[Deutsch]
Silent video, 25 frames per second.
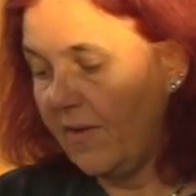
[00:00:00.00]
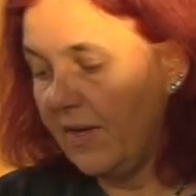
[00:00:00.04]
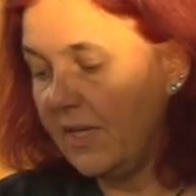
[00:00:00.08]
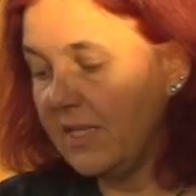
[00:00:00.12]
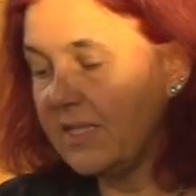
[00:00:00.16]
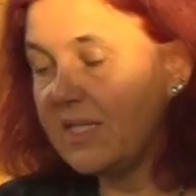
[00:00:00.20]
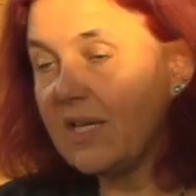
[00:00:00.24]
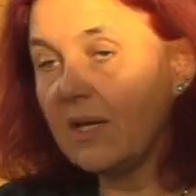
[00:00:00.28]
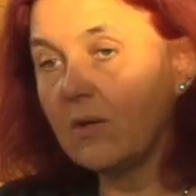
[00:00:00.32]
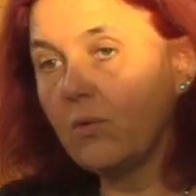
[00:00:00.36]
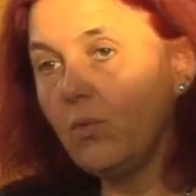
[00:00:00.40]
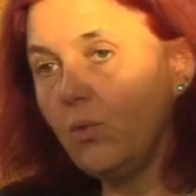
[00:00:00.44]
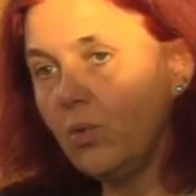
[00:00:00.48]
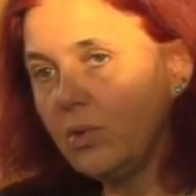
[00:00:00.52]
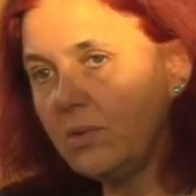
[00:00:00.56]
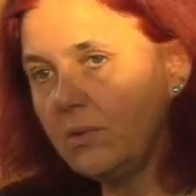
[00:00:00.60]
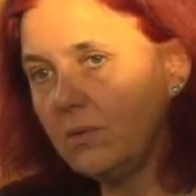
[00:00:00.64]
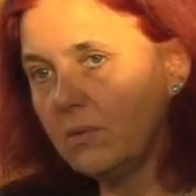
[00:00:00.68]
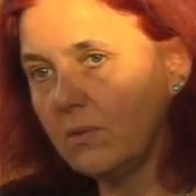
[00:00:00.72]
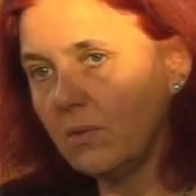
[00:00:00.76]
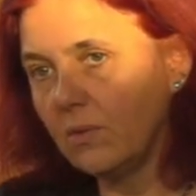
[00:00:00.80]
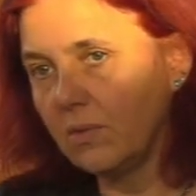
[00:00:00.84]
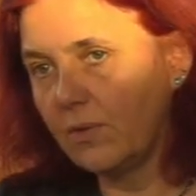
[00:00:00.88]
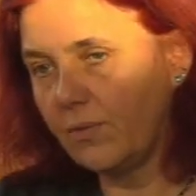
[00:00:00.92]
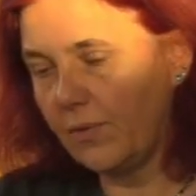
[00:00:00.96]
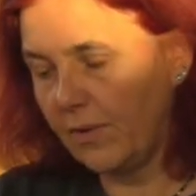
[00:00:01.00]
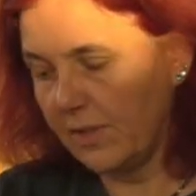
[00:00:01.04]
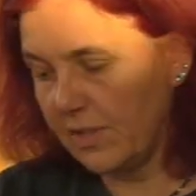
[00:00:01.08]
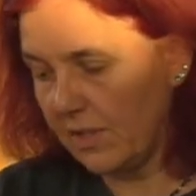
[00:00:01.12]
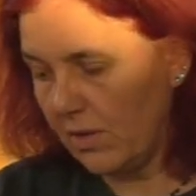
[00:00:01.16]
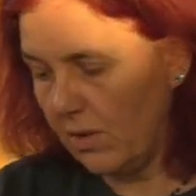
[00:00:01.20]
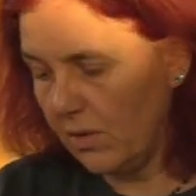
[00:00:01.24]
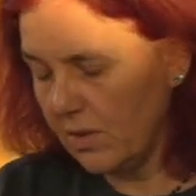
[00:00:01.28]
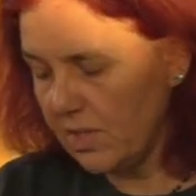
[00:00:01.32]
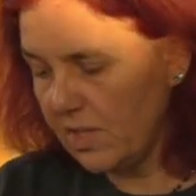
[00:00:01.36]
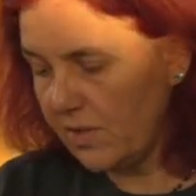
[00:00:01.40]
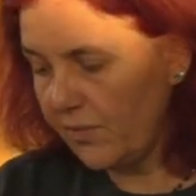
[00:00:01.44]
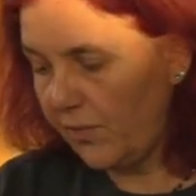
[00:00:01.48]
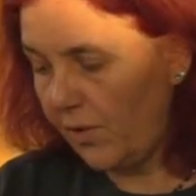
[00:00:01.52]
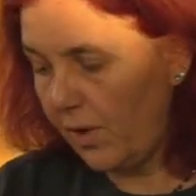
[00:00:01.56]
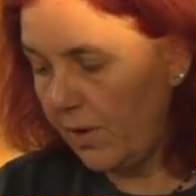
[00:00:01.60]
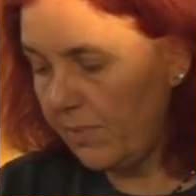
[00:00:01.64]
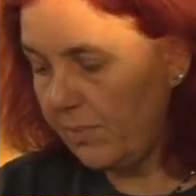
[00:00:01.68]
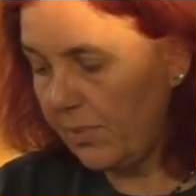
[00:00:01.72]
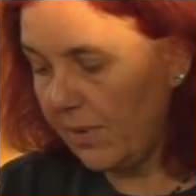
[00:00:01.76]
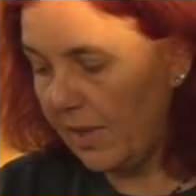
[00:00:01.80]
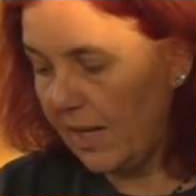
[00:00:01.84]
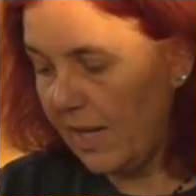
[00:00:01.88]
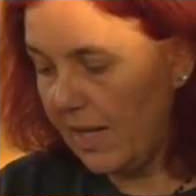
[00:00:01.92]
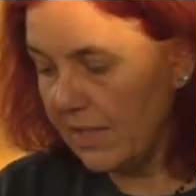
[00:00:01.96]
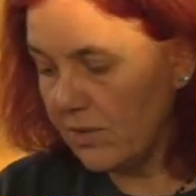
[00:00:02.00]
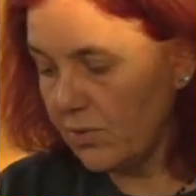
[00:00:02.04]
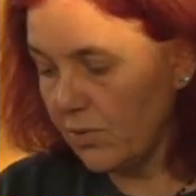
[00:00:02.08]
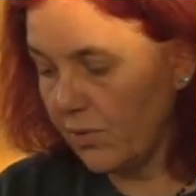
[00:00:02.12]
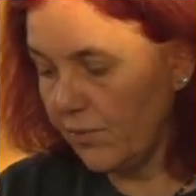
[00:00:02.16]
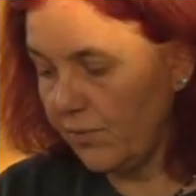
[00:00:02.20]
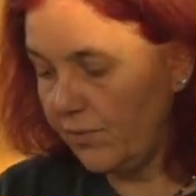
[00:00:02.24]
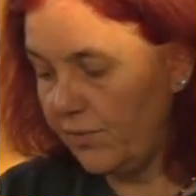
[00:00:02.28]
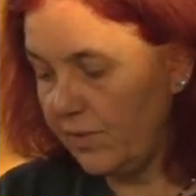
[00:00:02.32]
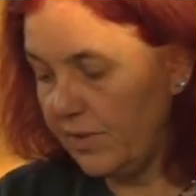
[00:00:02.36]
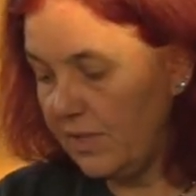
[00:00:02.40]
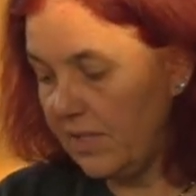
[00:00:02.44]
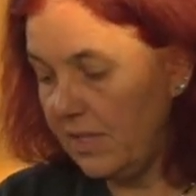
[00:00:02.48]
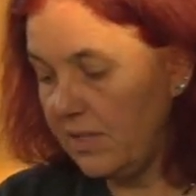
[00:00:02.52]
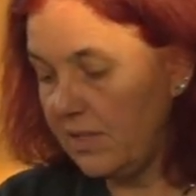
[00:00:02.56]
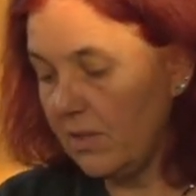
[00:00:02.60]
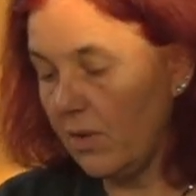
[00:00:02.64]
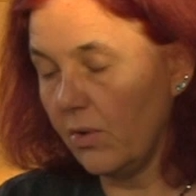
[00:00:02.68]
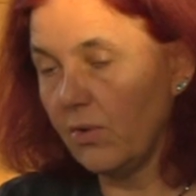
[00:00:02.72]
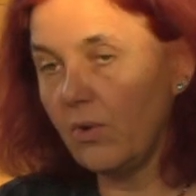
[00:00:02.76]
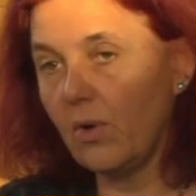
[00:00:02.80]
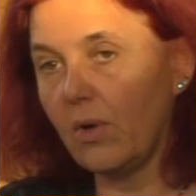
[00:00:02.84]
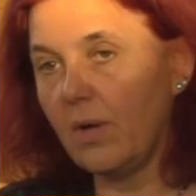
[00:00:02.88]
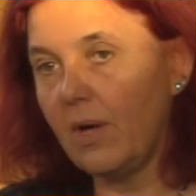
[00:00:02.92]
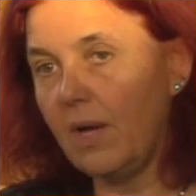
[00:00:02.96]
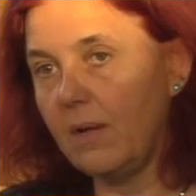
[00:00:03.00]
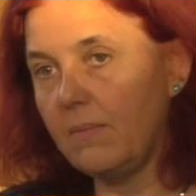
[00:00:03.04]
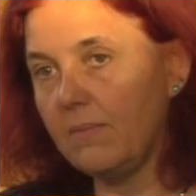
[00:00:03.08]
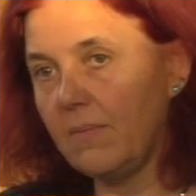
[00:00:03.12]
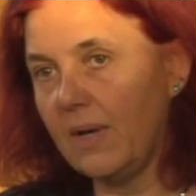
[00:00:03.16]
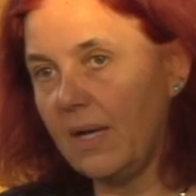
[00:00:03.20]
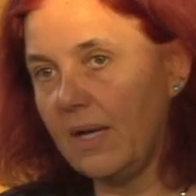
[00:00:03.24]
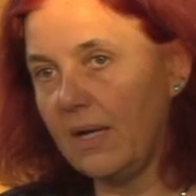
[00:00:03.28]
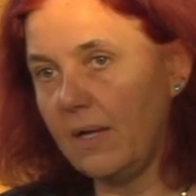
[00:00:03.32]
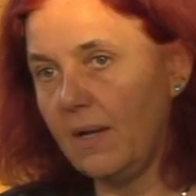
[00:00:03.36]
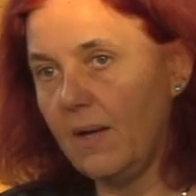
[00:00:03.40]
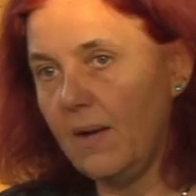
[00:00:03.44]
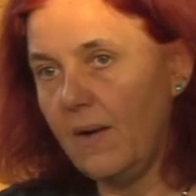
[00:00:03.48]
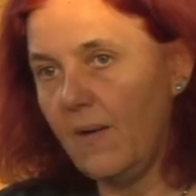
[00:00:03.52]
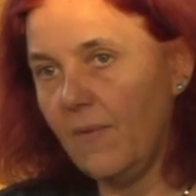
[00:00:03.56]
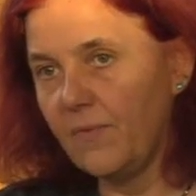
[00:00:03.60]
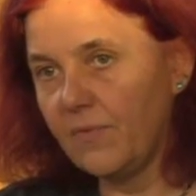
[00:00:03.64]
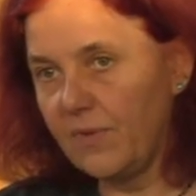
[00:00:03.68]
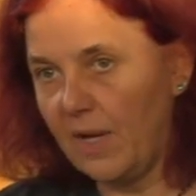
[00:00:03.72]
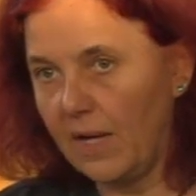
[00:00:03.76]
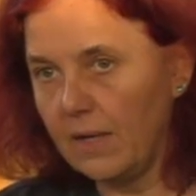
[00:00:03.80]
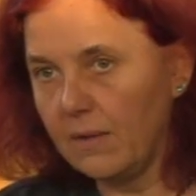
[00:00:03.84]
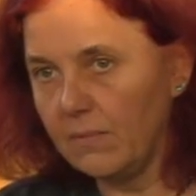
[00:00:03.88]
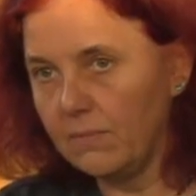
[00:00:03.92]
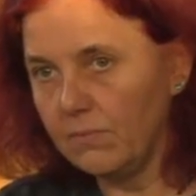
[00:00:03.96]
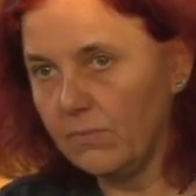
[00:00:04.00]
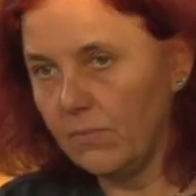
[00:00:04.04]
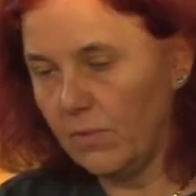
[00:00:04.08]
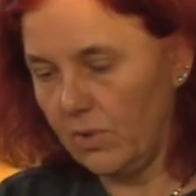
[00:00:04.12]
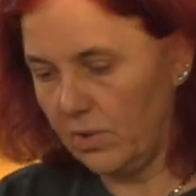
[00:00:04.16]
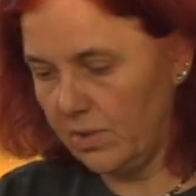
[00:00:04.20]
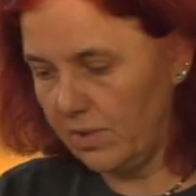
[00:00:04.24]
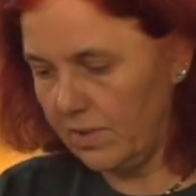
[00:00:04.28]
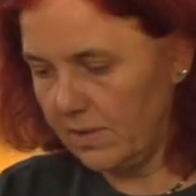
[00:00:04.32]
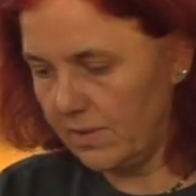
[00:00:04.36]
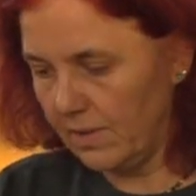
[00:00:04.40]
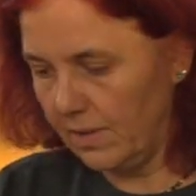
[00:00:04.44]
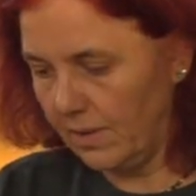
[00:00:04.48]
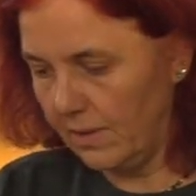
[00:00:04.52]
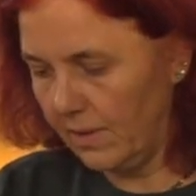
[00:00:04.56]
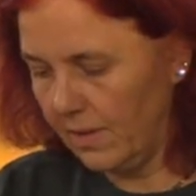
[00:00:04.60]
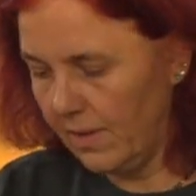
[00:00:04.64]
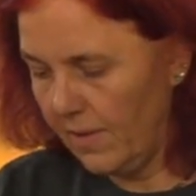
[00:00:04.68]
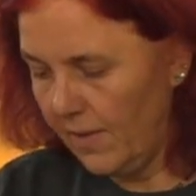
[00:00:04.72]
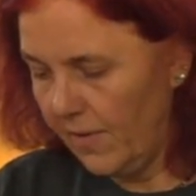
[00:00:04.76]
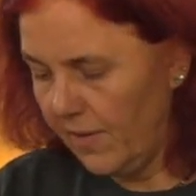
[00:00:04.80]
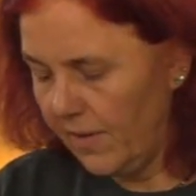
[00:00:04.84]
in sehr guten und vertrauensvollen Beratungen, für die ich auch noch einmal danken möchte.